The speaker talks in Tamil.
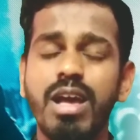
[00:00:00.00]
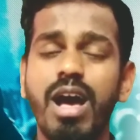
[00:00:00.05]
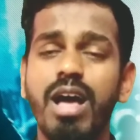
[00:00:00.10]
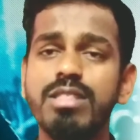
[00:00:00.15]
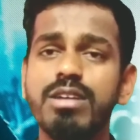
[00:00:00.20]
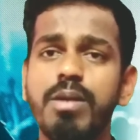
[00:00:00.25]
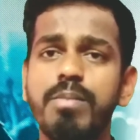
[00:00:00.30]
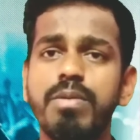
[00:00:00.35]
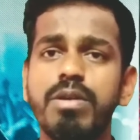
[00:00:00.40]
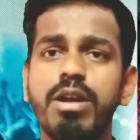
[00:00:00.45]

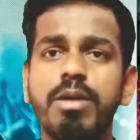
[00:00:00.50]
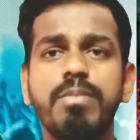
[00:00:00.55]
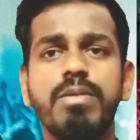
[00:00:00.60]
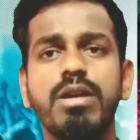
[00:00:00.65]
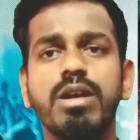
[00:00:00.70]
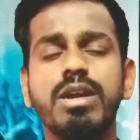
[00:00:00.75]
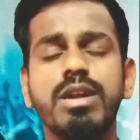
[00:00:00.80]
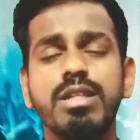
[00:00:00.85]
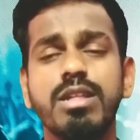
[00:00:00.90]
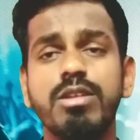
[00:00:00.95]
அதுக்கப்புறம் என்ன
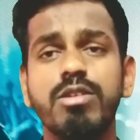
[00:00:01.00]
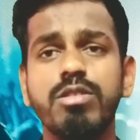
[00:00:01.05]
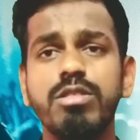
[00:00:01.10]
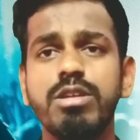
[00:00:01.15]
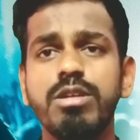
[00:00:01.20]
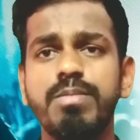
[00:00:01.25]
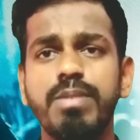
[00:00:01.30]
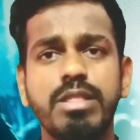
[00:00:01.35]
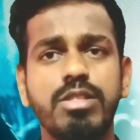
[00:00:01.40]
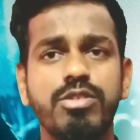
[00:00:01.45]
பண்ணாங்க கிட்டத்தட்ட
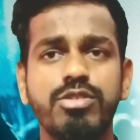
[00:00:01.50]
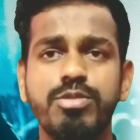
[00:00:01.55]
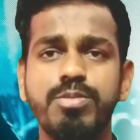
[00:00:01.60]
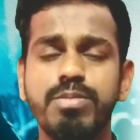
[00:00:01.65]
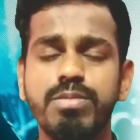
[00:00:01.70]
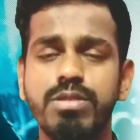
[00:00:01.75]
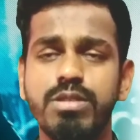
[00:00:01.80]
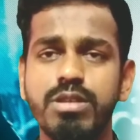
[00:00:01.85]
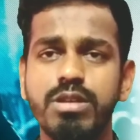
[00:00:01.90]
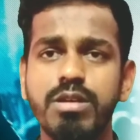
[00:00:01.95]
வந்து பத்து
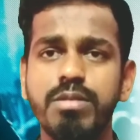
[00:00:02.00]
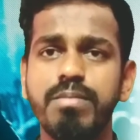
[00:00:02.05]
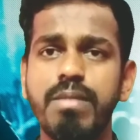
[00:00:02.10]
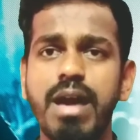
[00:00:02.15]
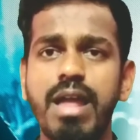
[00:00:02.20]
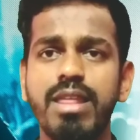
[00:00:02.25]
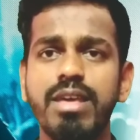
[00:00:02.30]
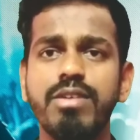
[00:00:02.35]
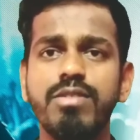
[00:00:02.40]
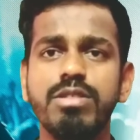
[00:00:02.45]
வருஷத்துக்கு
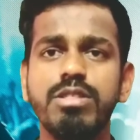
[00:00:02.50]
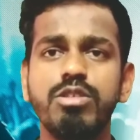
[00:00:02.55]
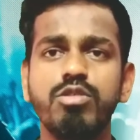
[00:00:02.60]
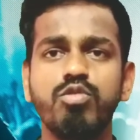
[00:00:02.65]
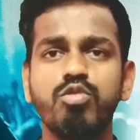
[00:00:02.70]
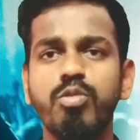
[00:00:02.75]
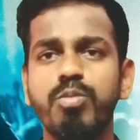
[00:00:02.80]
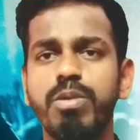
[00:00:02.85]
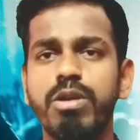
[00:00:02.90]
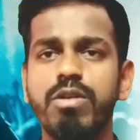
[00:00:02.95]
மேலேயே வந்து
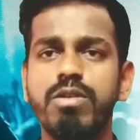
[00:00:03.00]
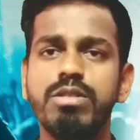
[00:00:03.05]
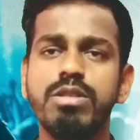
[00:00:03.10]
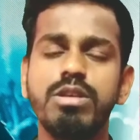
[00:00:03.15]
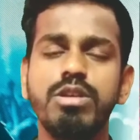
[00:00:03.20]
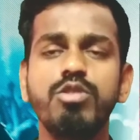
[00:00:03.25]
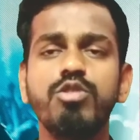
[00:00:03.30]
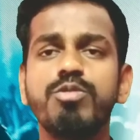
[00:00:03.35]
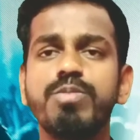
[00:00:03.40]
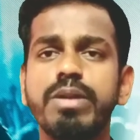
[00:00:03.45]
சூப்பராக
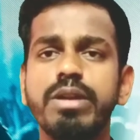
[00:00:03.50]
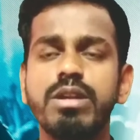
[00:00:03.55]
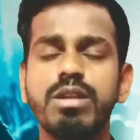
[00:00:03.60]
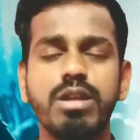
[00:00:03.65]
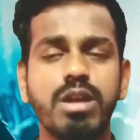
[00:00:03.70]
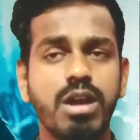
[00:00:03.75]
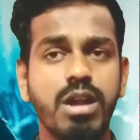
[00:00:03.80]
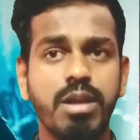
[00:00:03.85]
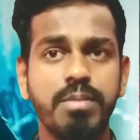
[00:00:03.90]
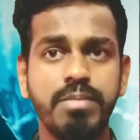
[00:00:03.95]
வந்து யூஸ் பண்ணிட்டு
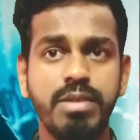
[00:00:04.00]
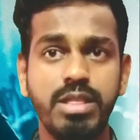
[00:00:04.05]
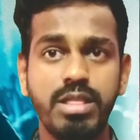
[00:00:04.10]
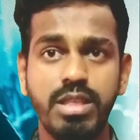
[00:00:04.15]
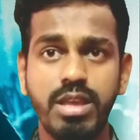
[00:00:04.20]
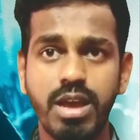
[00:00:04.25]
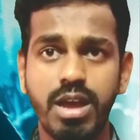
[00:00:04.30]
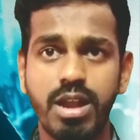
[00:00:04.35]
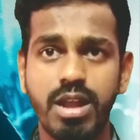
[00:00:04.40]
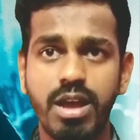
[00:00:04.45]
இருக்காங்க நம்ம
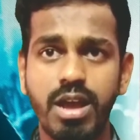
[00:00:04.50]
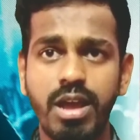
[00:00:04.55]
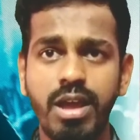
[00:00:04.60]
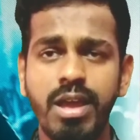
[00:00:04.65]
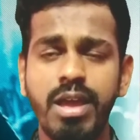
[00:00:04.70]
இந்தியாவில்